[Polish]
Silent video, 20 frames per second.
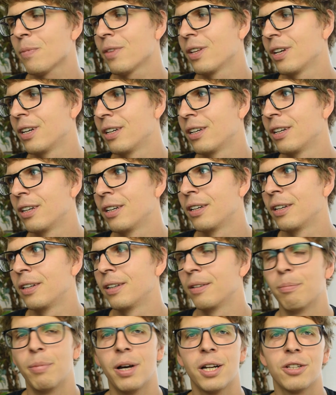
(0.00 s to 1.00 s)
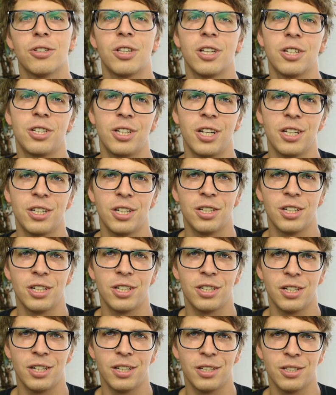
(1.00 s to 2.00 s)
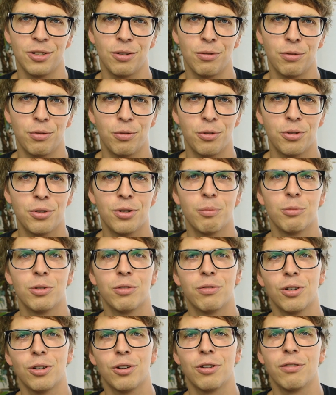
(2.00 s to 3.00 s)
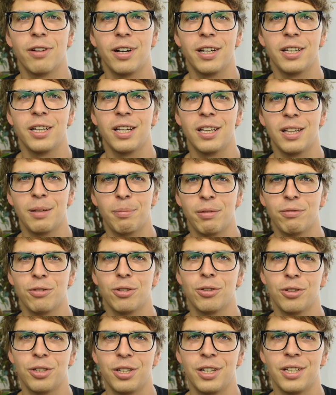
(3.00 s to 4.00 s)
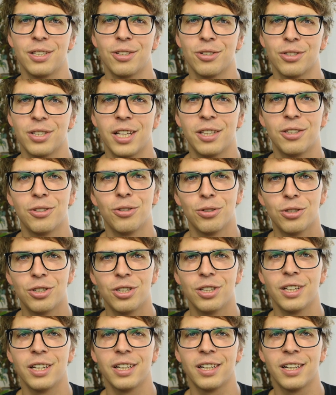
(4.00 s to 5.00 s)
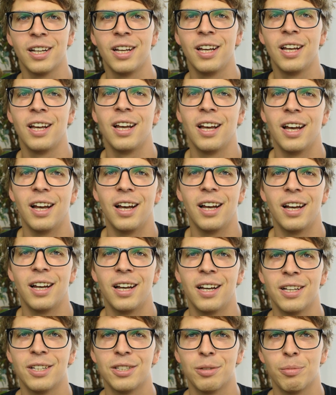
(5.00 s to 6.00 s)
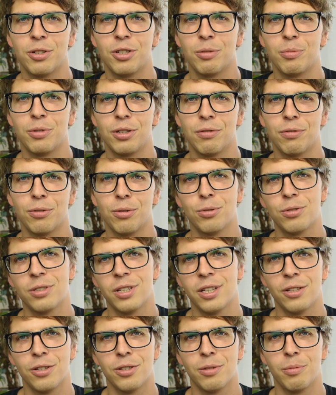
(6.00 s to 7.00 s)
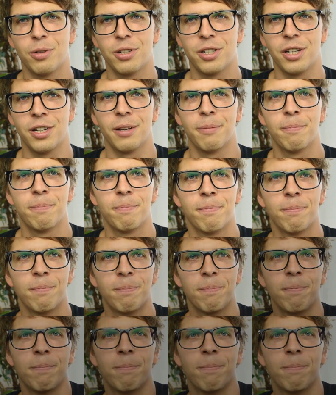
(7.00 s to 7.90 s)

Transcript: E, bardzo też cieszę się, że znowu wróciłem do vlogowania, na pewno to nie jest ostatni odcinek. E, zobaczymy się wkrótce, do zobaczenia.